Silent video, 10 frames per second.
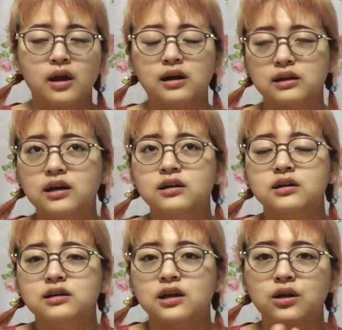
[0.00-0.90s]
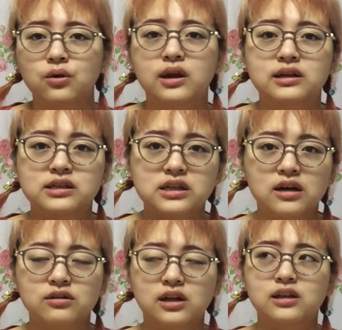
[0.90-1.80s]
かな。で、距離が
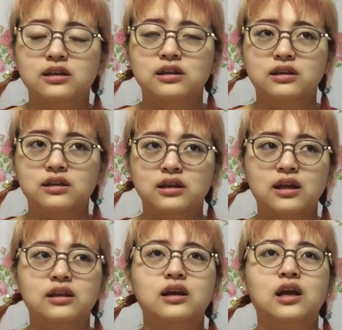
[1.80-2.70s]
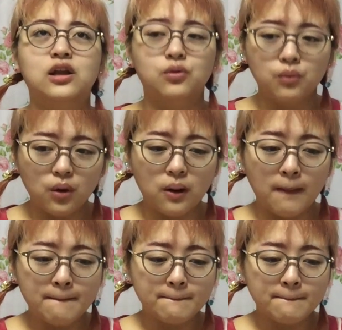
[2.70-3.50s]
近くなったんだけれども、